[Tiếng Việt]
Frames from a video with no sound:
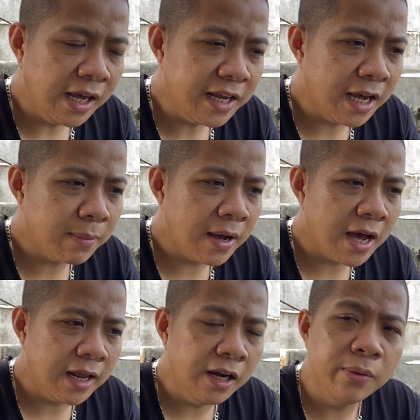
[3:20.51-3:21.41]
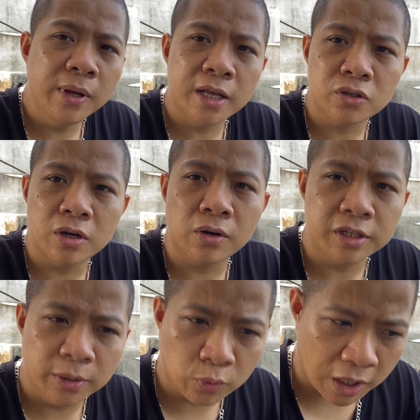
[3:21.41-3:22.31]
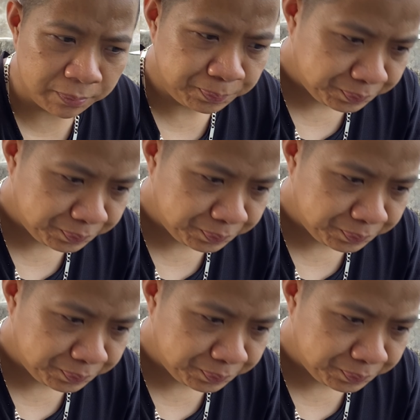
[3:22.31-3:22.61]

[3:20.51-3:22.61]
anh em hãy lưu ý là chọn những con chim thuần